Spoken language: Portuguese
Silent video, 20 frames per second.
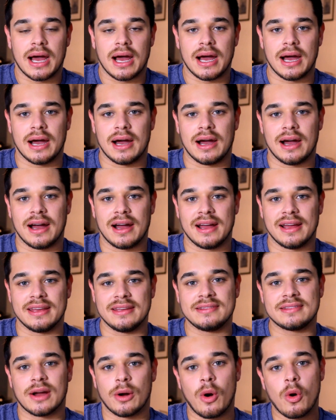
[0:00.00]
Uh,
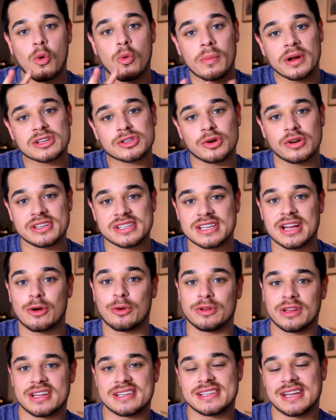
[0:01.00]
então, algumas coisas
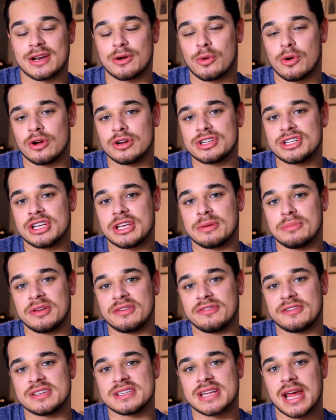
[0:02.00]
aconteceram hoje que me
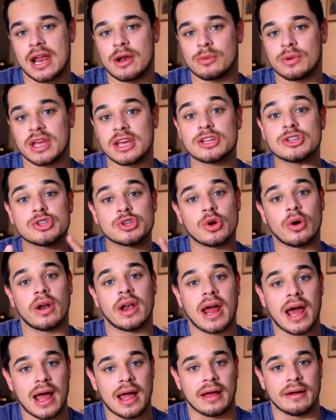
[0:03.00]
fizeram
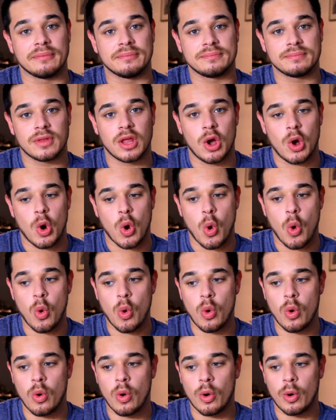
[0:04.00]
questionar
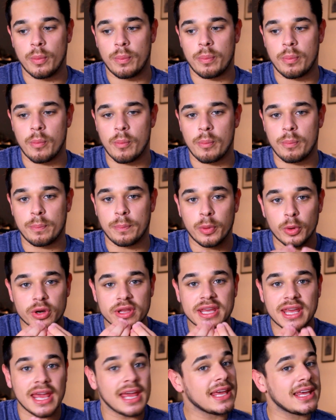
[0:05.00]
o por
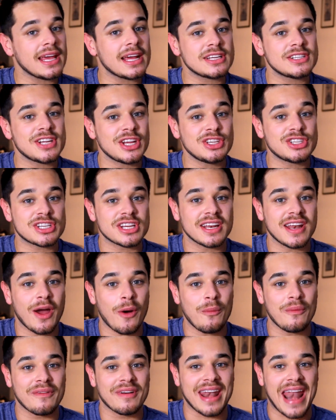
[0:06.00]
que, que a gente
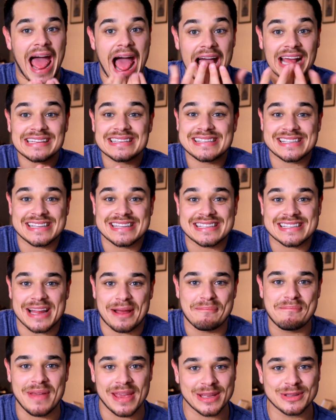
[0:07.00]
não nasce
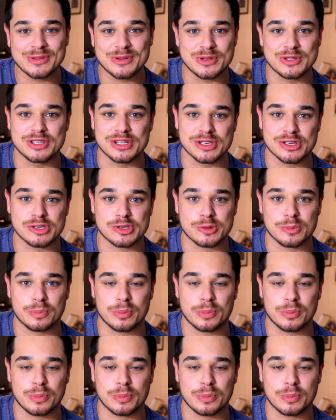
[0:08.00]
sabendo disso?